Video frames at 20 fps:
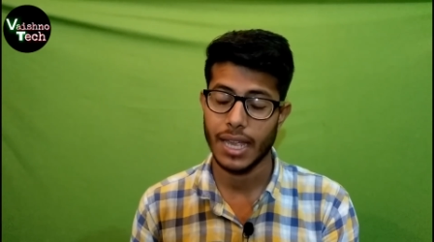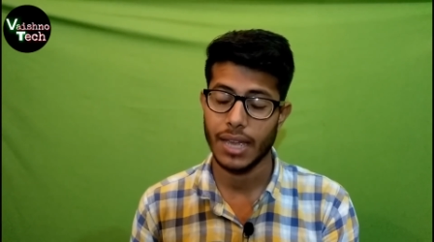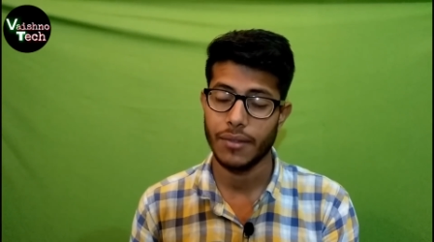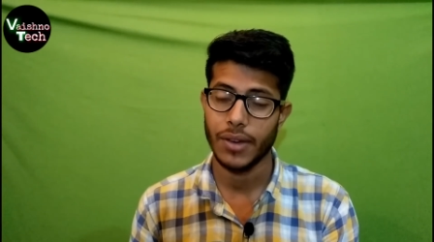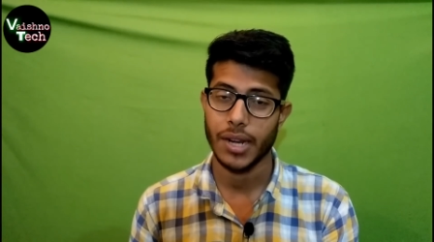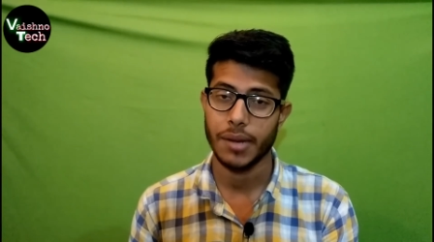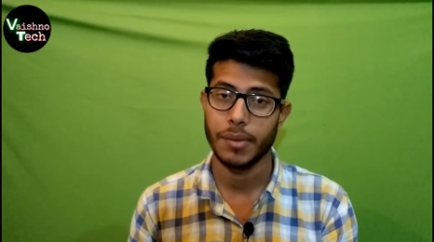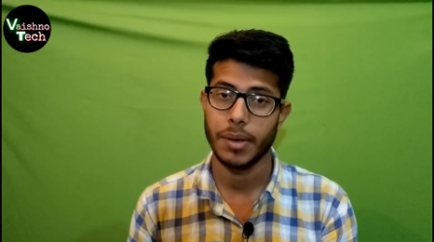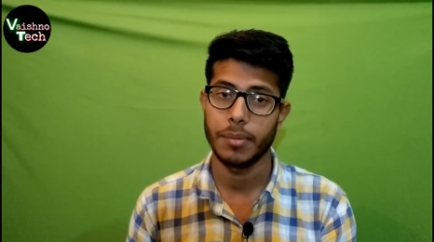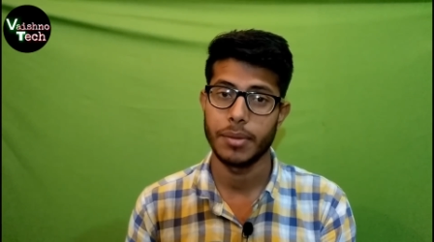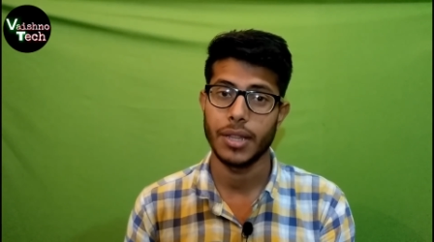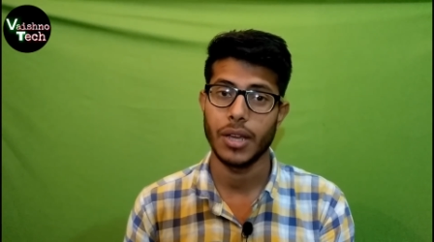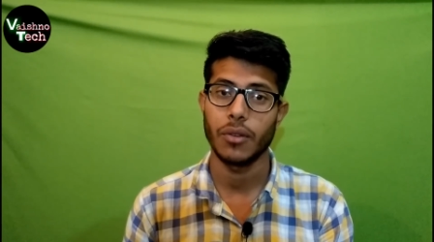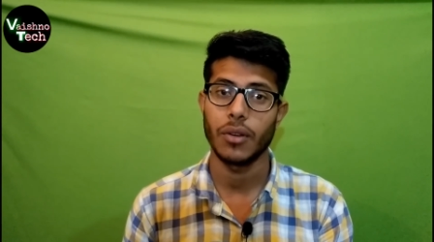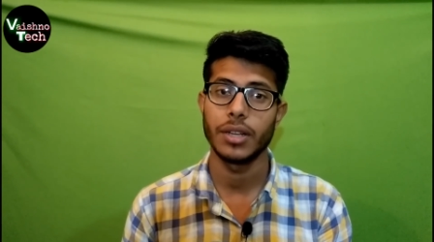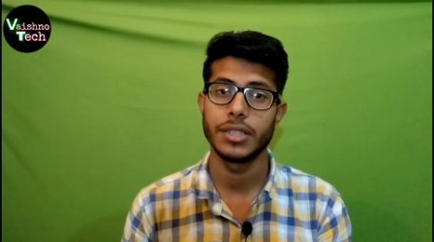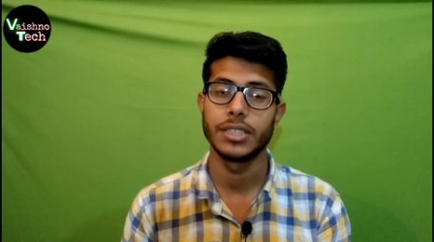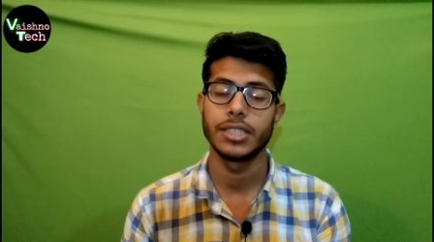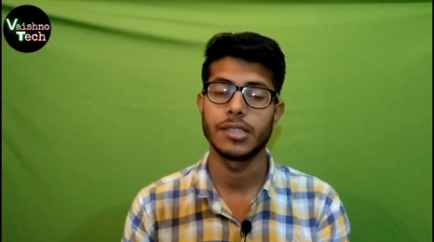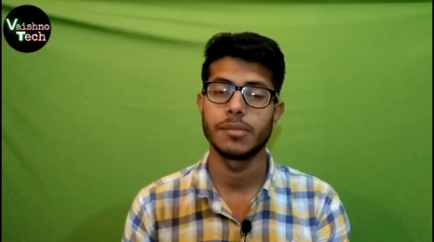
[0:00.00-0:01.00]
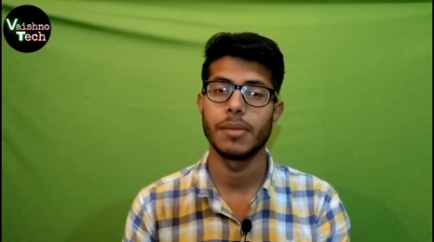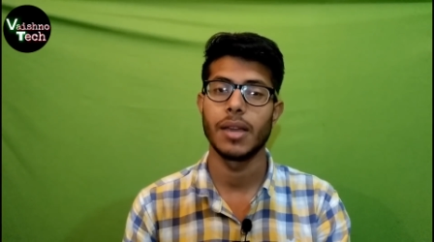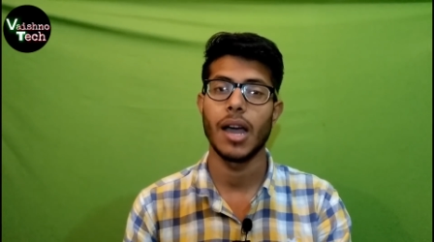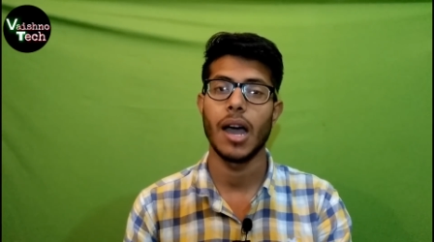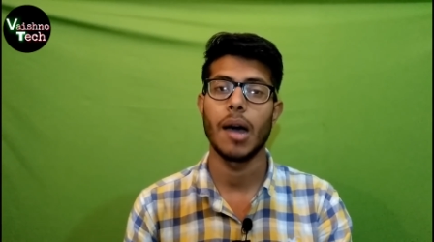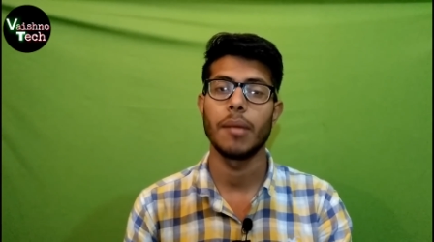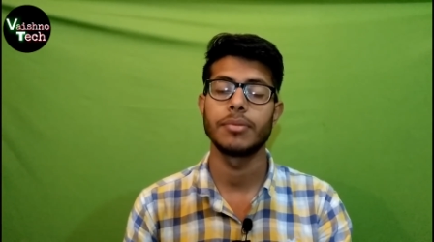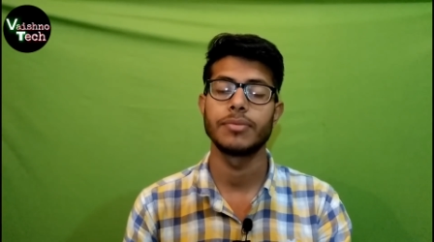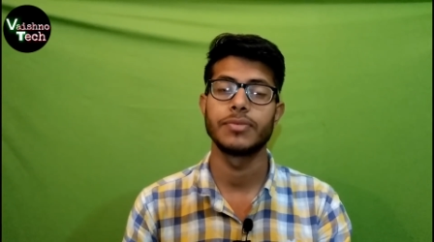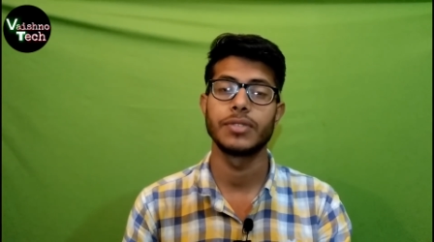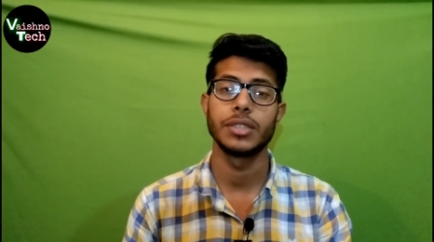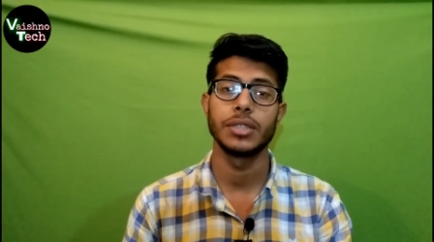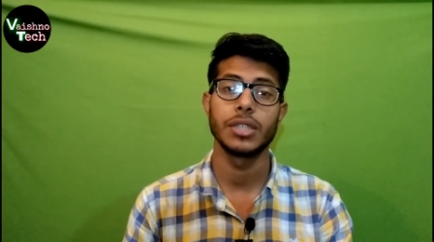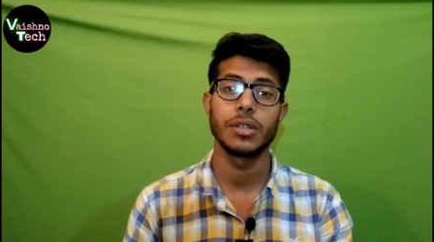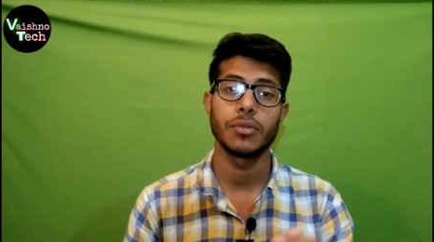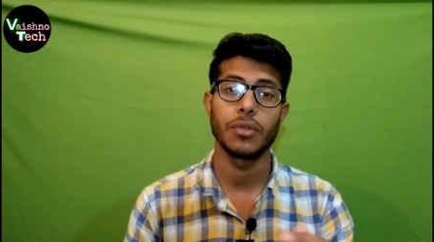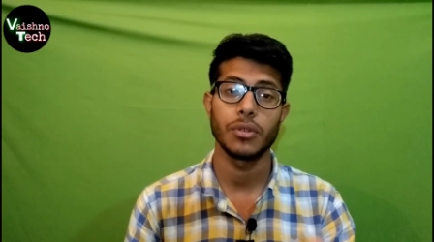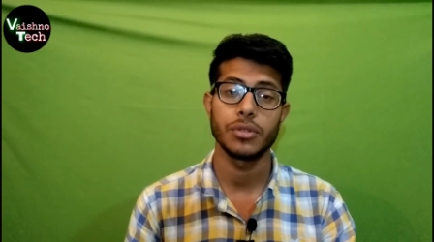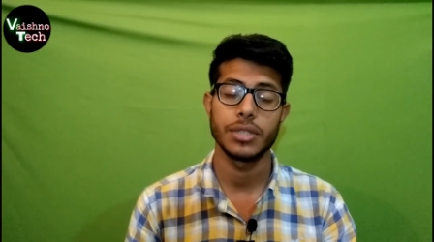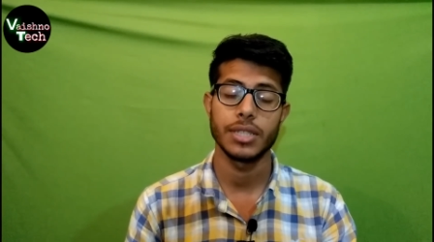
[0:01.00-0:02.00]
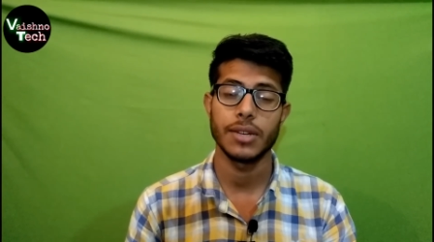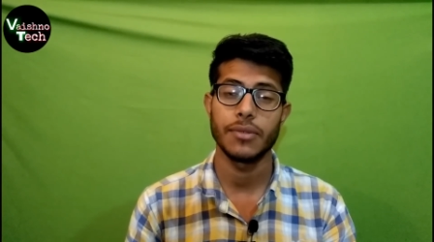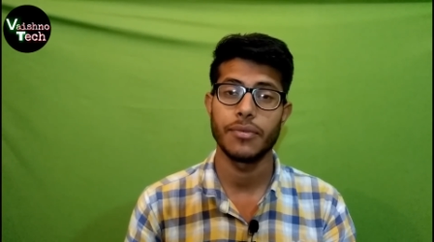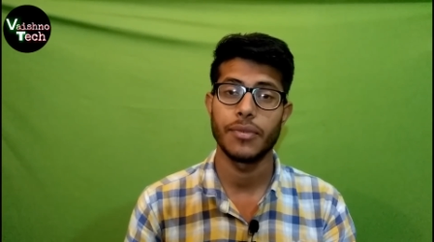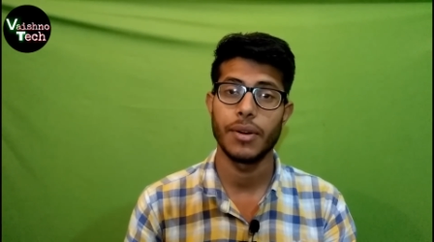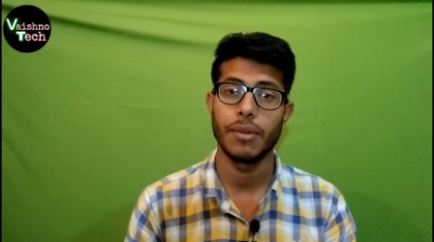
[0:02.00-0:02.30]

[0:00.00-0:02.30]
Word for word: के बारे में बताऊंगा जिसमें आप सिर्फ और सिर्फ